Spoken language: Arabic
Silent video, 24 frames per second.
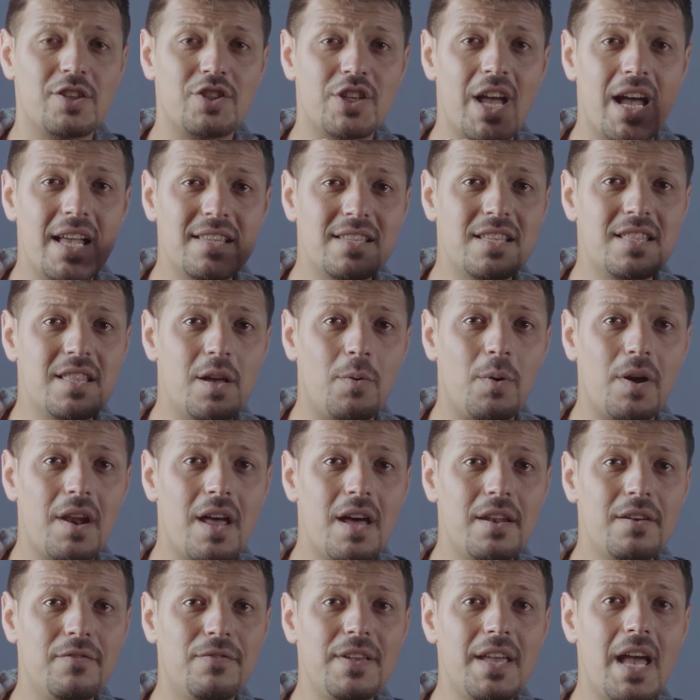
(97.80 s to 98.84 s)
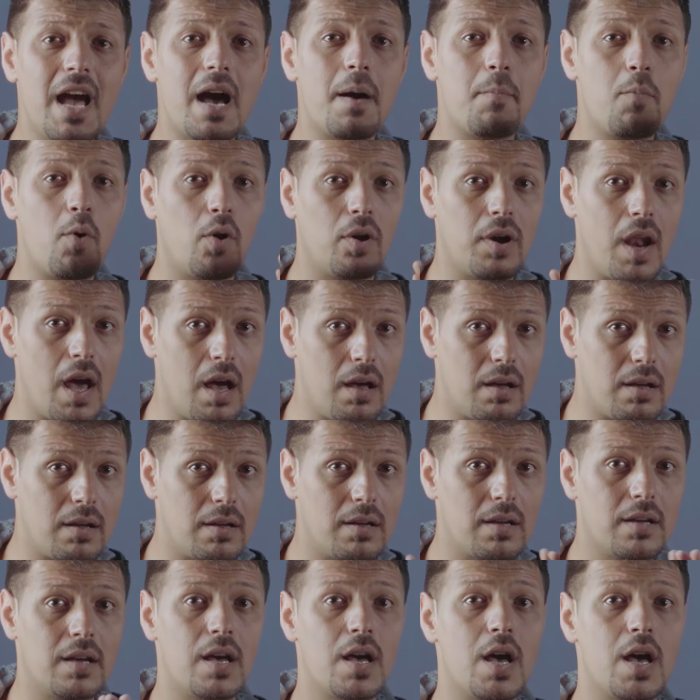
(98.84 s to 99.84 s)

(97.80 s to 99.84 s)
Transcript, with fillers: جهاز الدوران فيها مغلق